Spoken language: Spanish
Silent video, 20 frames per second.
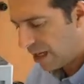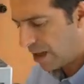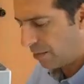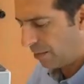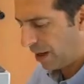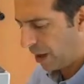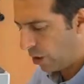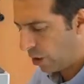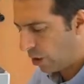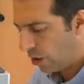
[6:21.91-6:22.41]

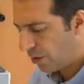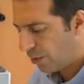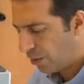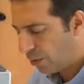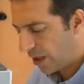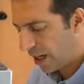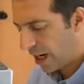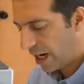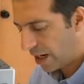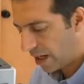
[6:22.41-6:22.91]
Mejor
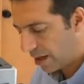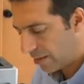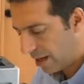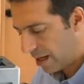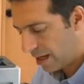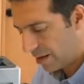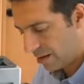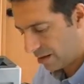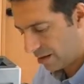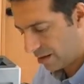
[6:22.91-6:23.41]
fuera al
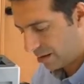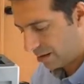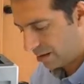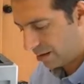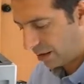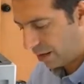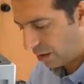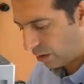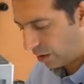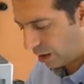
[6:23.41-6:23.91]
revés,
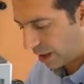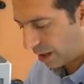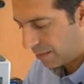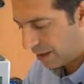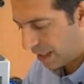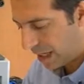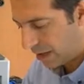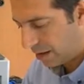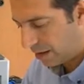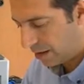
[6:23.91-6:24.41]
dijo el
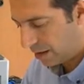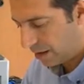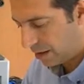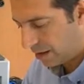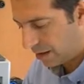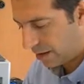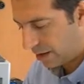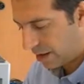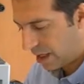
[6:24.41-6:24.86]
caminante,